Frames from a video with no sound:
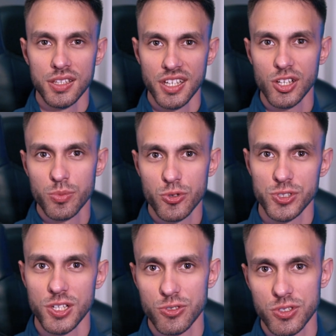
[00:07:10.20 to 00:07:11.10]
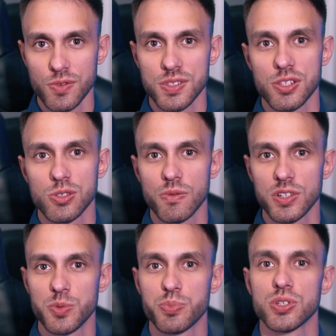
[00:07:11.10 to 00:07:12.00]
Na jaką rozdzielczość się
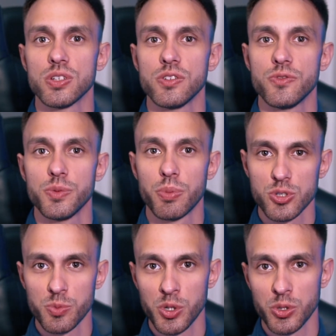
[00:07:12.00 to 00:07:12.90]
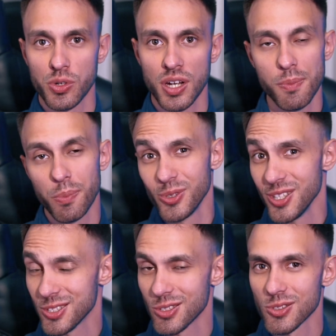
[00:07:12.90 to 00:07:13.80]
zdecydować przy wyborze monitora, bo nie
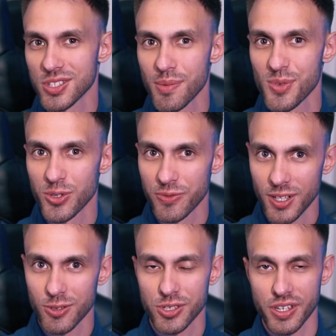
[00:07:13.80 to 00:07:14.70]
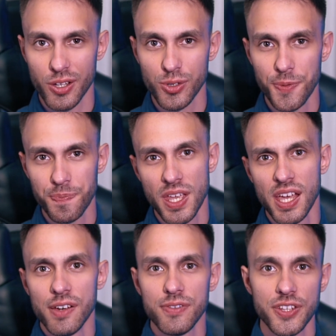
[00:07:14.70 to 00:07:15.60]
jest to to samo co wielkość ekranu?
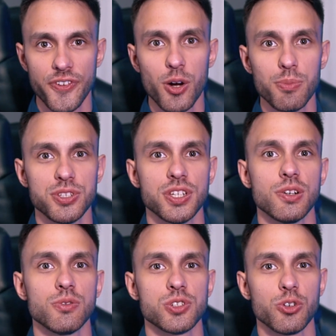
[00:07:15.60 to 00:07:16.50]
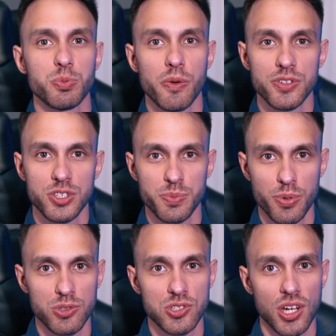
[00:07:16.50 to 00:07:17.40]
Wydawałoby się, że odpowiedź jest
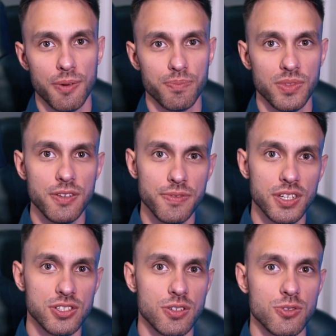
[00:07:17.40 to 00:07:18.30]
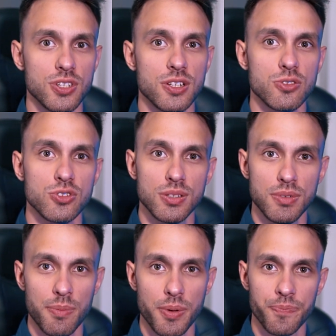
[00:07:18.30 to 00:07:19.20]
prostsza. Im większa rozdzielczość, tym
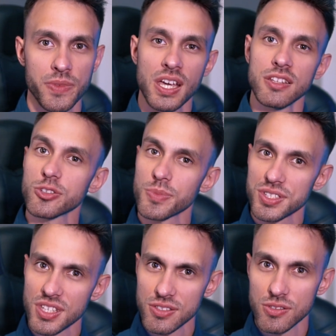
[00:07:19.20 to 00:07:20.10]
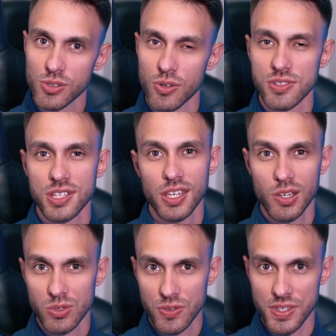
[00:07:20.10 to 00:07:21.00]
lepiej. Natomiast nie jest to do końca
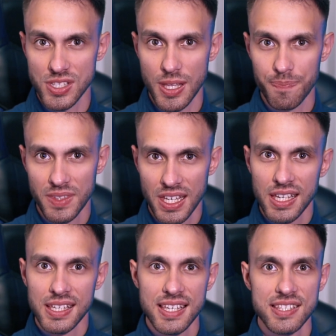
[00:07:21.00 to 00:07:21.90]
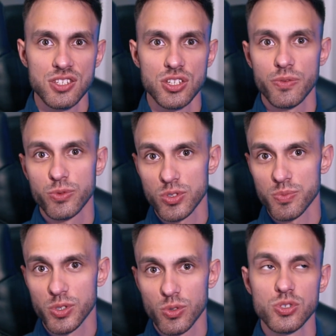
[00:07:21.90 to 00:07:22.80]
takie oczywiste. Jasne, że w
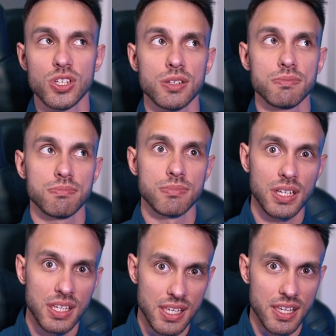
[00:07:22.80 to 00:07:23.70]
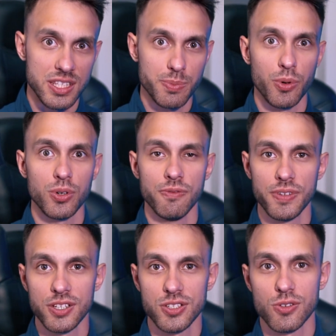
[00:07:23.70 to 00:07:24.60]
dużym skrócie tak jest, bo im
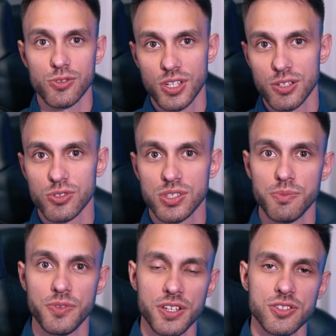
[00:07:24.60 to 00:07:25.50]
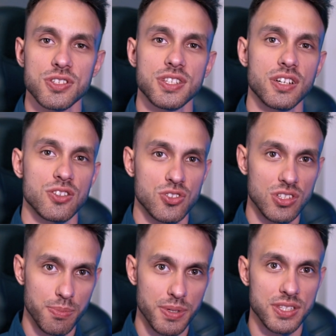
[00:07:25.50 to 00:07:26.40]
większa rozdzielczość, tym większe
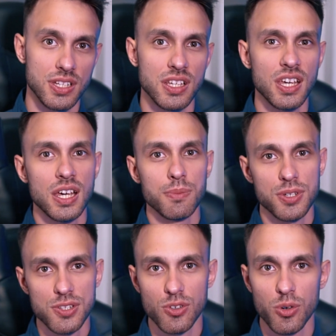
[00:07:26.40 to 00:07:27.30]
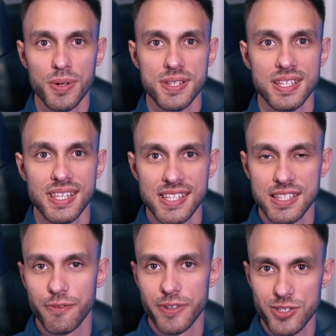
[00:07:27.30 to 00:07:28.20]
zagęszczenie pikseli, przez co obraz jest
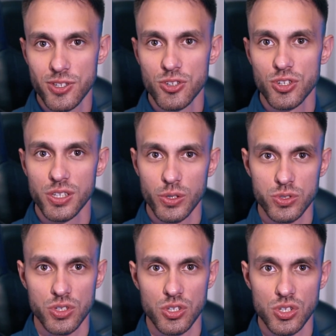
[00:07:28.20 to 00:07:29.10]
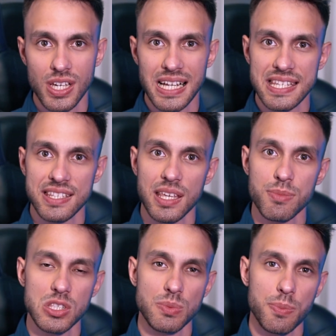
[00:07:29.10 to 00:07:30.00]
wyraźniejszy i ostrzejszy, ale
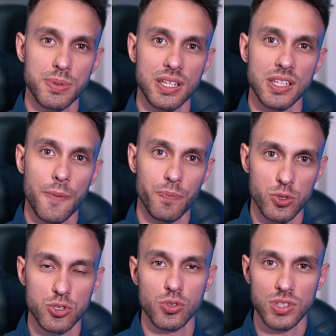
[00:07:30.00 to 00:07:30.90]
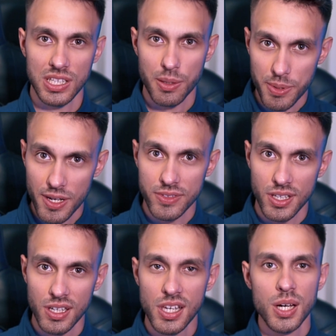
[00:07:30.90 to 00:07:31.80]
zadajmy sobie pytanie, do czego tak
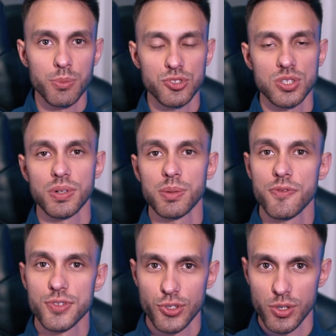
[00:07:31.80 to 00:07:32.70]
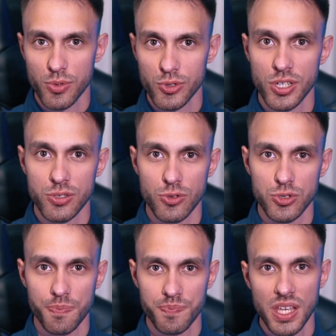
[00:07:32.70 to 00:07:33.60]
naprawdę potrzebujemy wysoką
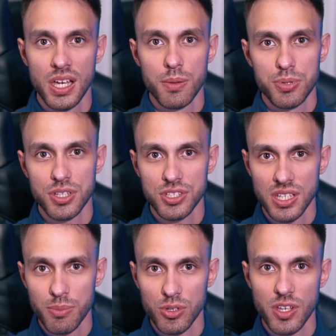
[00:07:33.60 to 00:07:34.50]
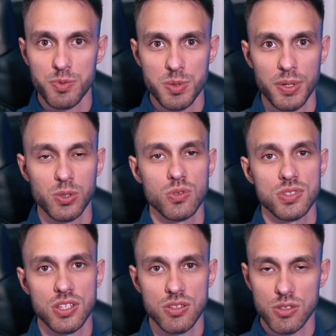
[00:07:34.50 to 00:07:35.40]
rozdzielczość. Przyda się nam ona w przypadku
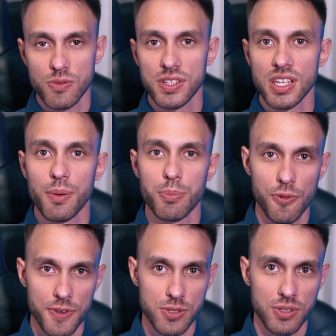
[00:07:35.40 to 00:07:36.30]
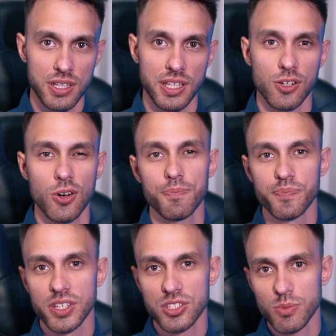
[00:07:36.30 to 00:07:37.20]
zastosowania profesjonalnego,
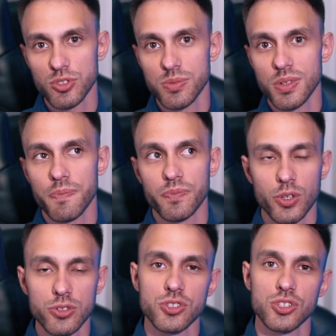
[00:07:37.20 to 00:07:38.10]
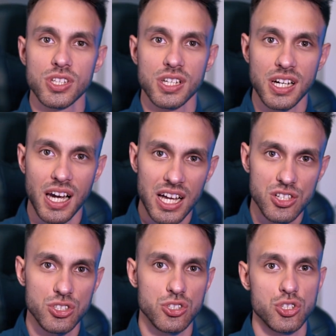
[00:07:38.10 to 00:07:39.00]
gdzie musimy dostrzec
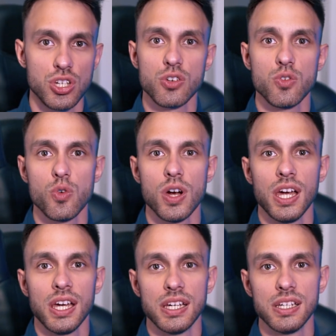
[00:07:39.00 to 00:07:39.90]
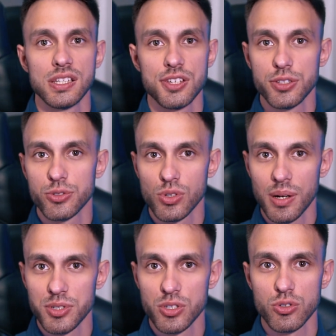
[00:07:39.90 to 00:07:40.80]
każdy szczegół, e, jeśli
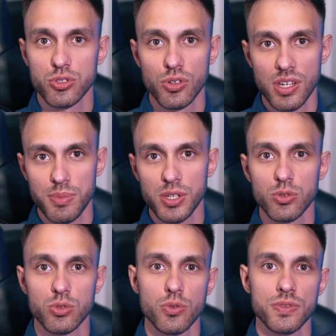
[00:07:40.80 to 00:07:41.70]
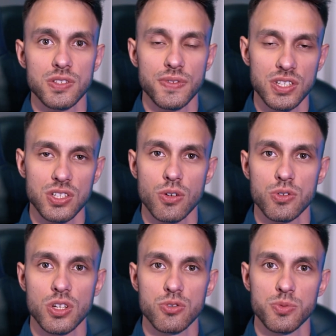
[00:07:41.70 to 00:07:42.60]
szukamy czegoś do gamingu, to również większa
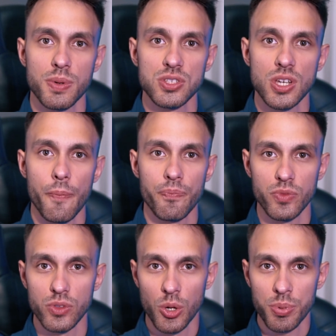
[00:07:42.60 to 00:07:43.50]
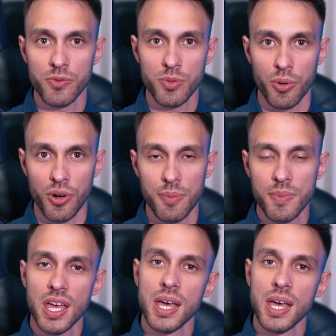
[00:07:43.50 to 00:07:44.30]
rozdzielczość będzie mm, dobrym wyborem.